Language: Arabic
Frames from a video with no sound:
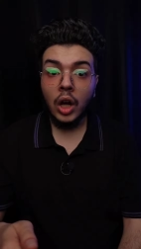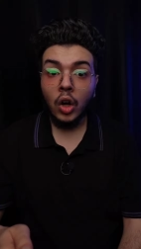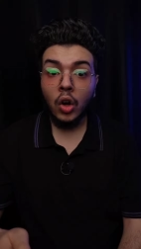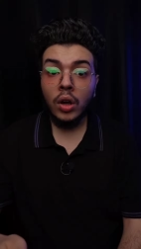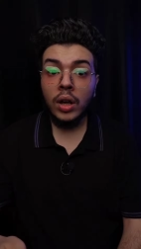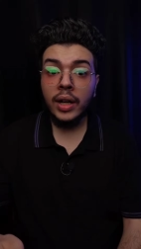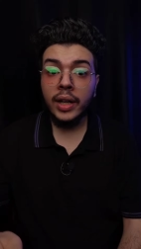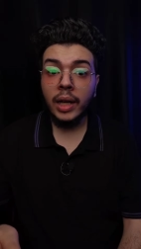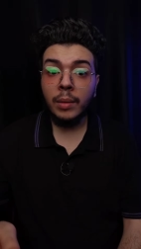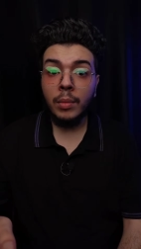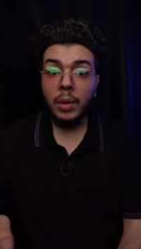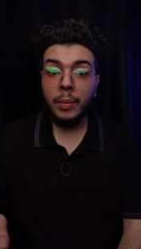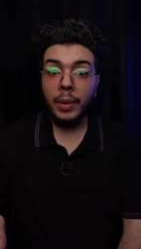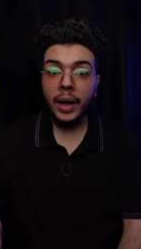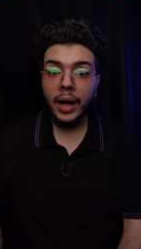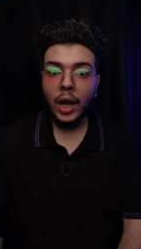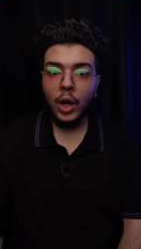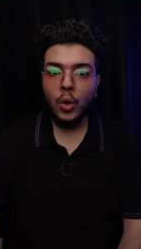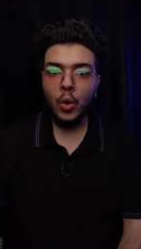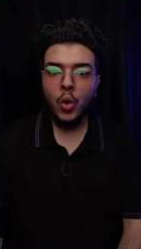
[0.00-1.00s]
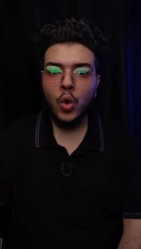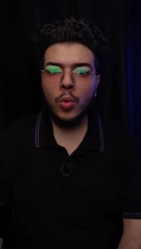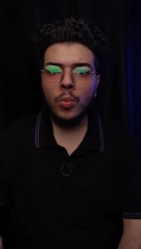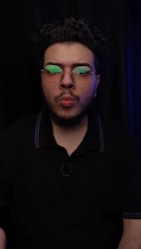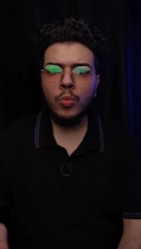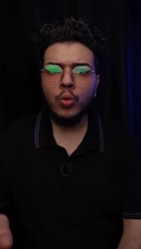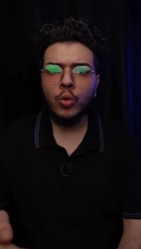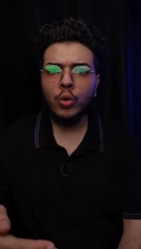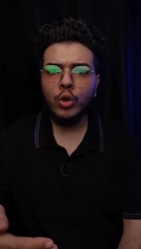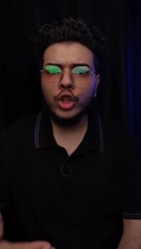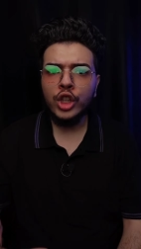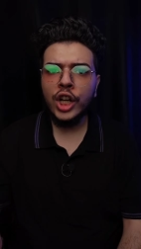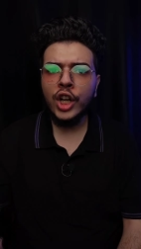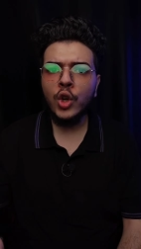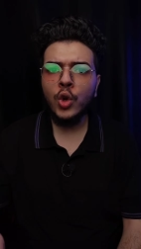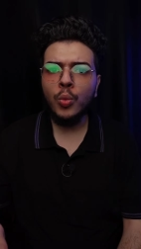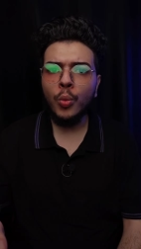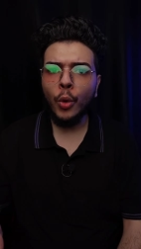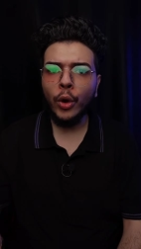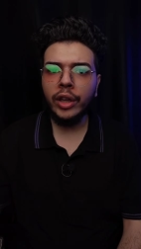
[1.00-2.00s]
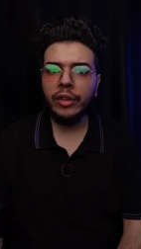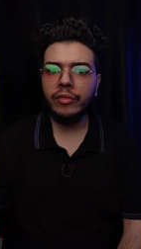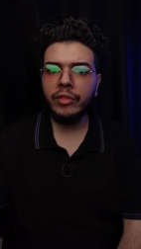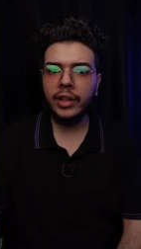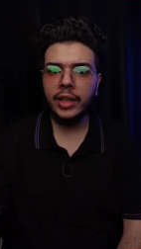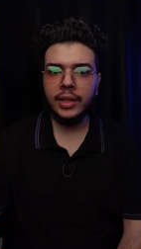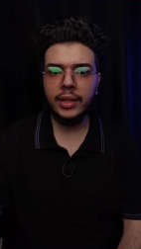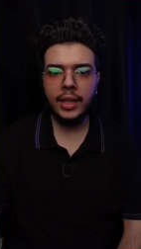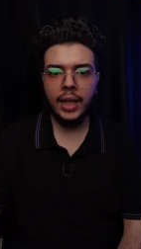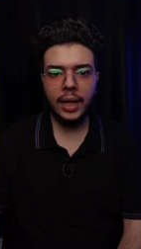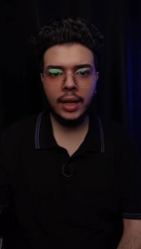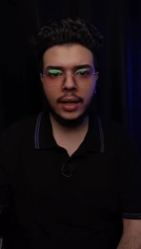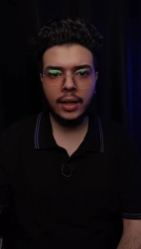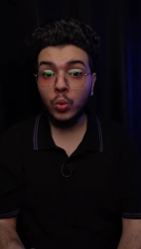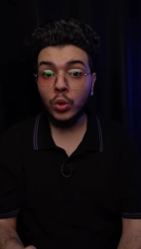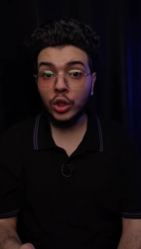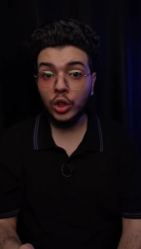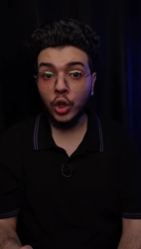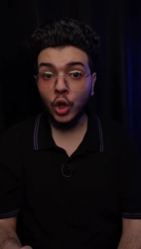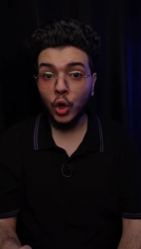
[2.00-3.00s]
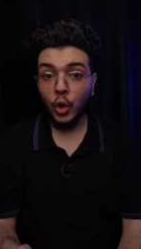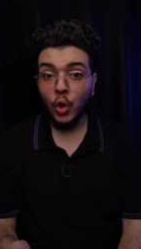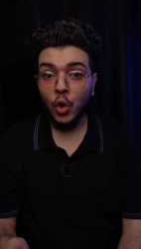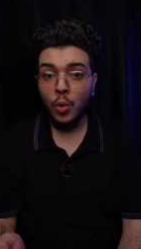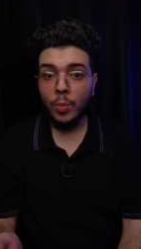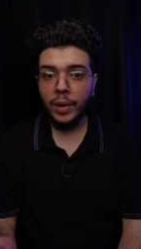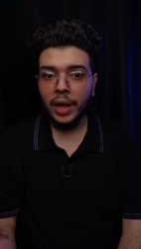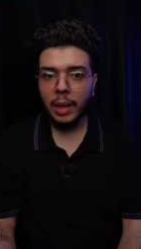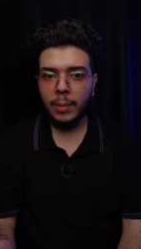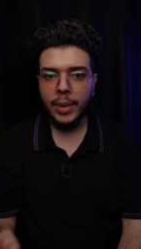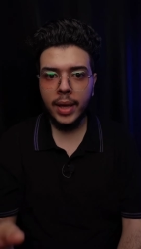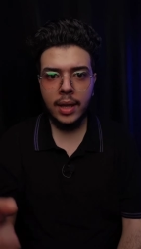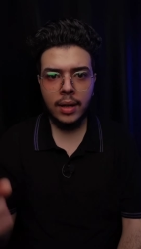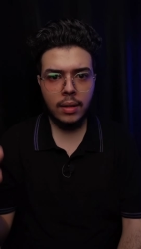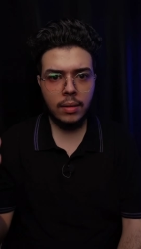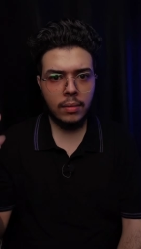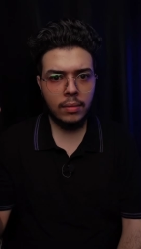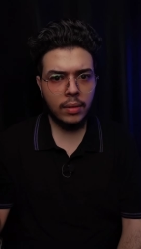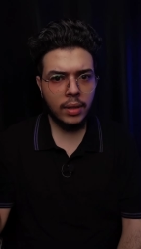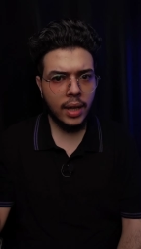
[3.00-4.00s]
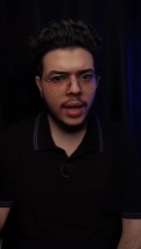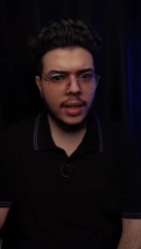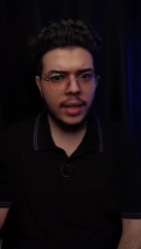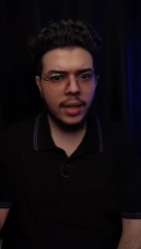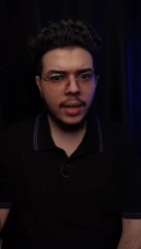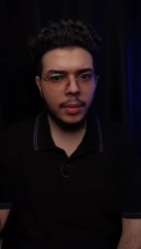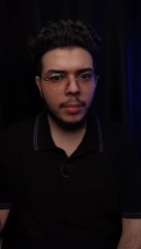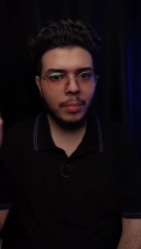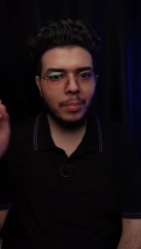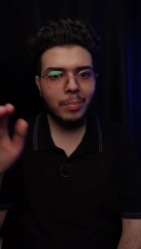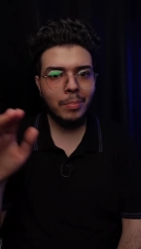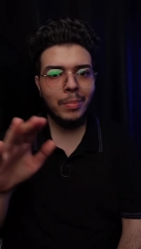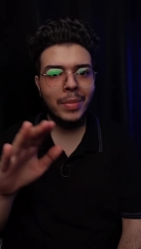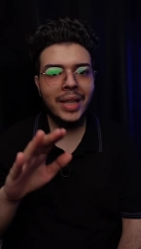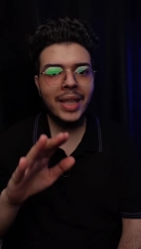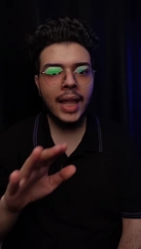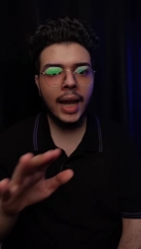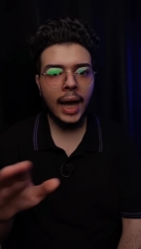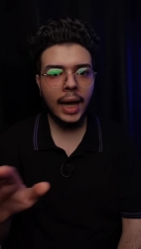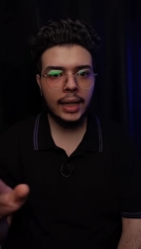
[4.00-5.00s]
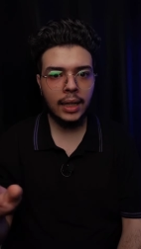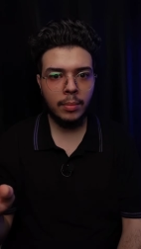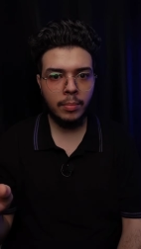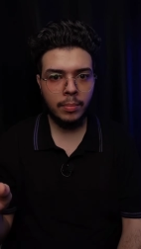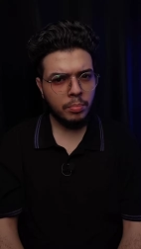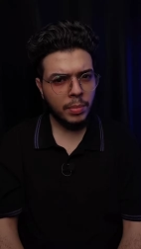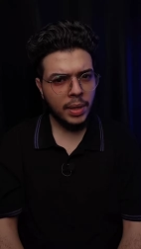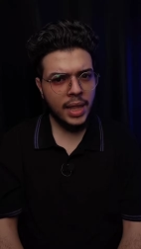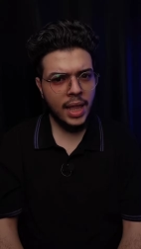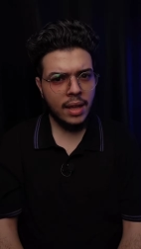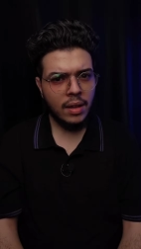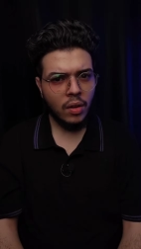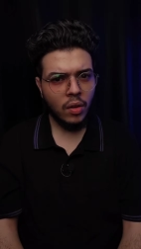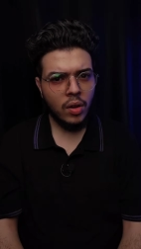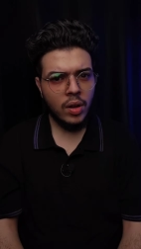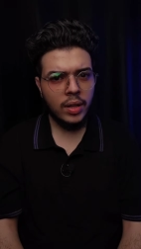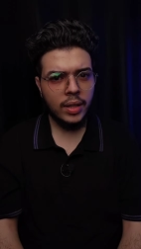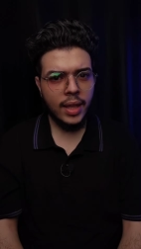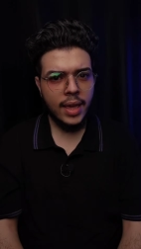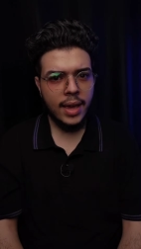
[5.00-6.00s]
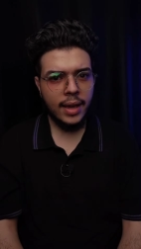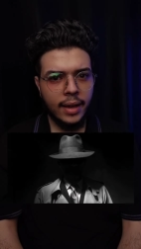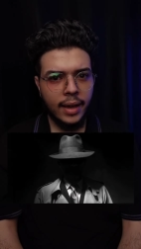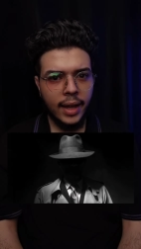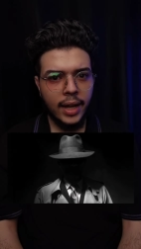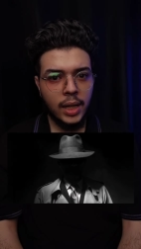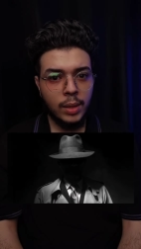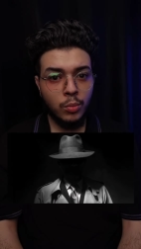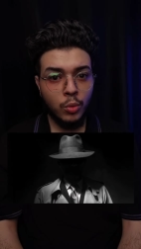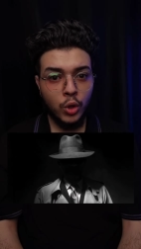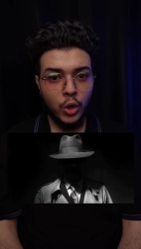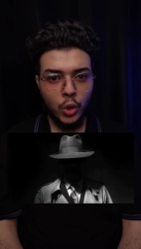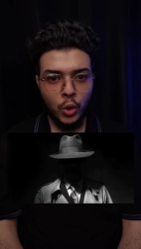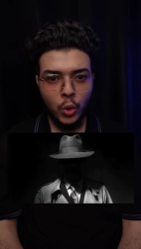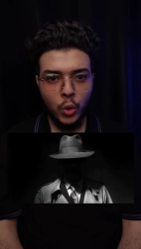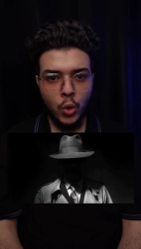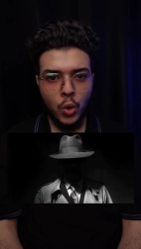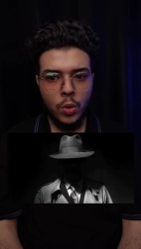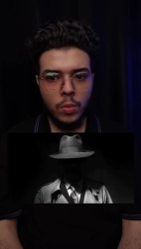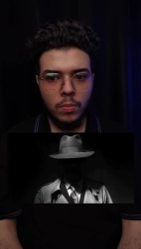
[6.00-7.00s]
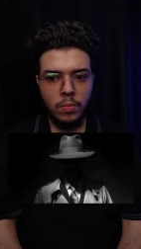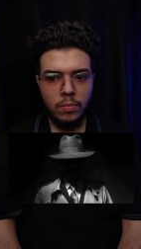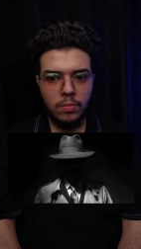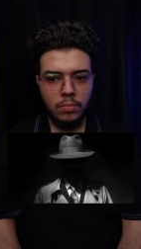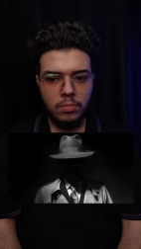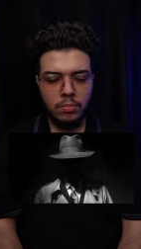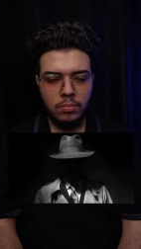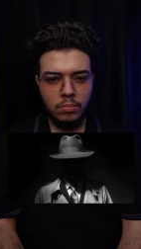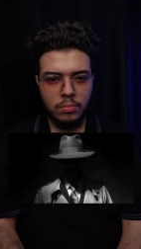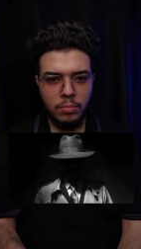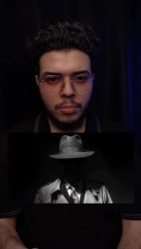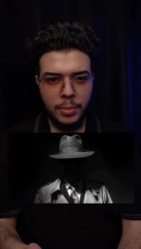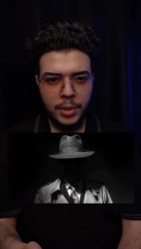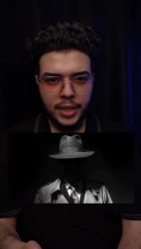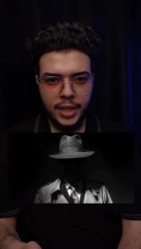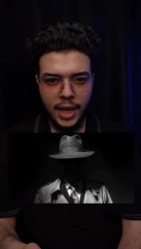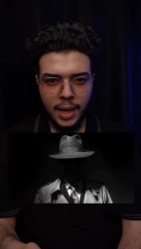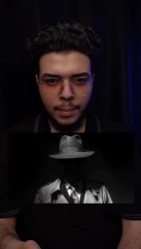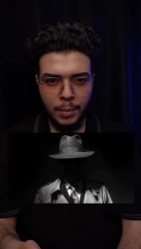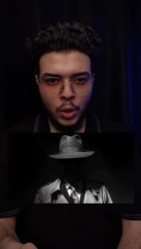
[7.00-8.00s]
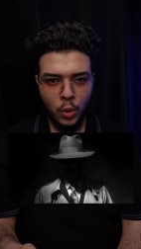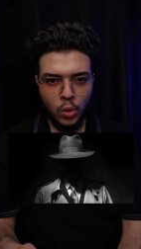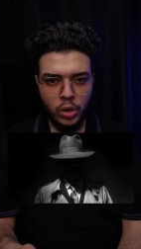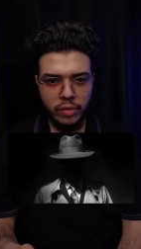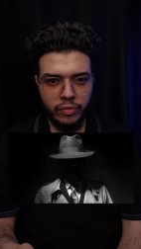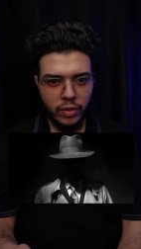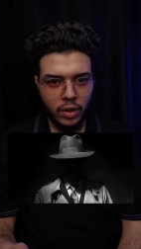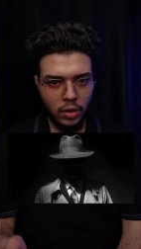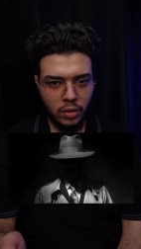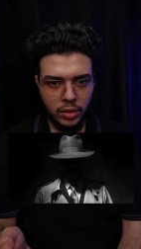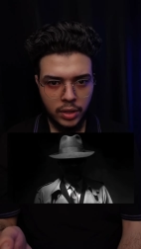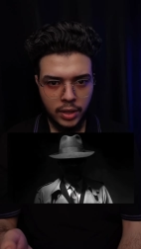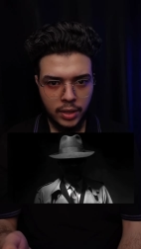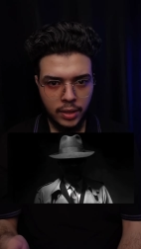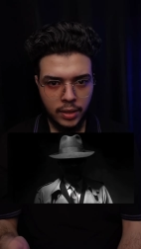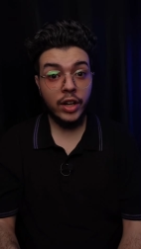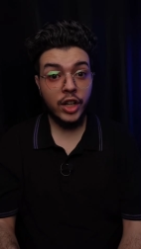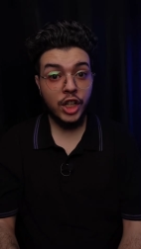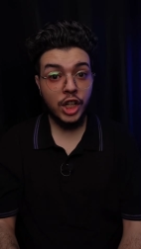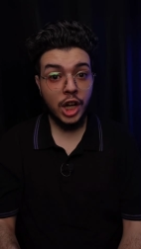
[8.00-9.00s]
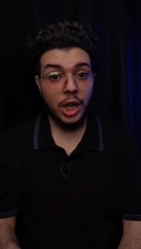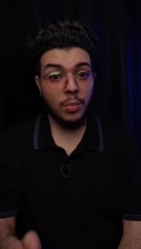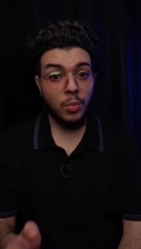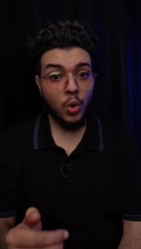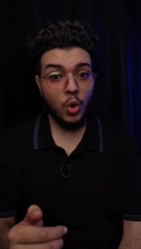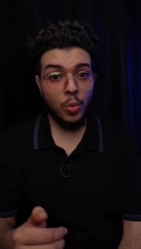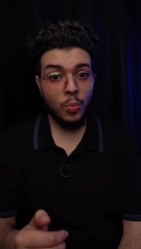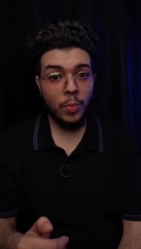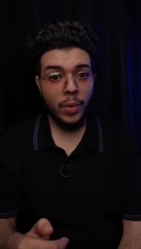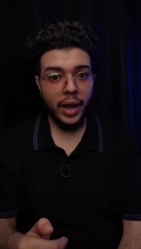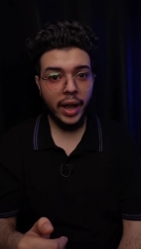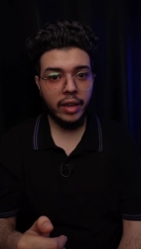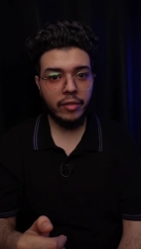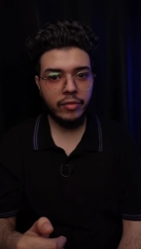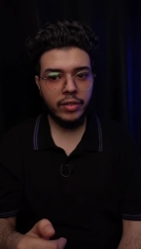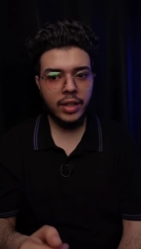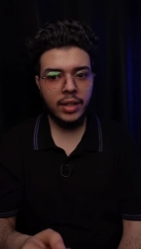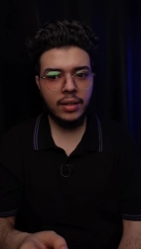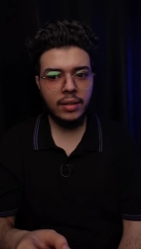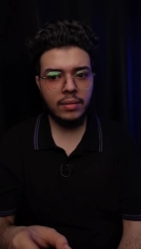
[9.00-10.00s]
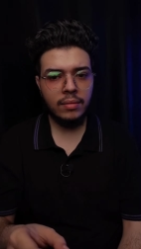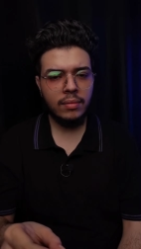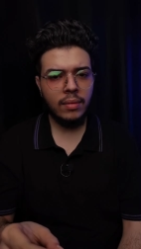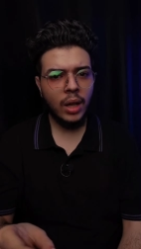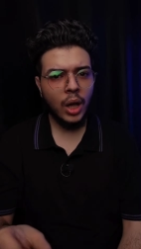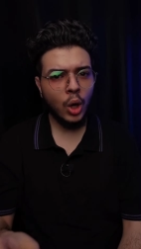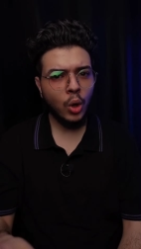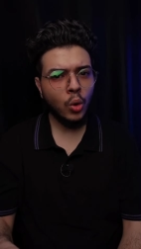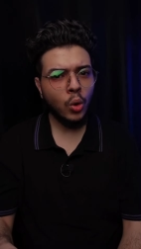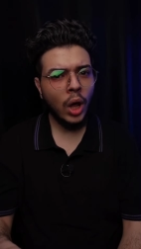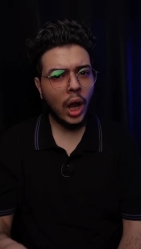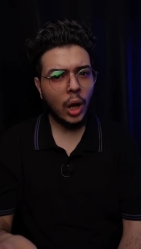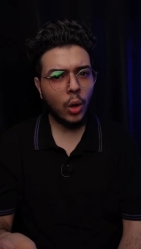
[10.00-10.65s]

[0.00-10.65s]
الراجل كان مبرق لهم وشكله مخيف جدا وطلع لهم كمان كده من العدم بدا الراجل ده يتكلم ويقول لهم بتعملوا ايه في ارضي فالشباب وهم خايفين قالوا له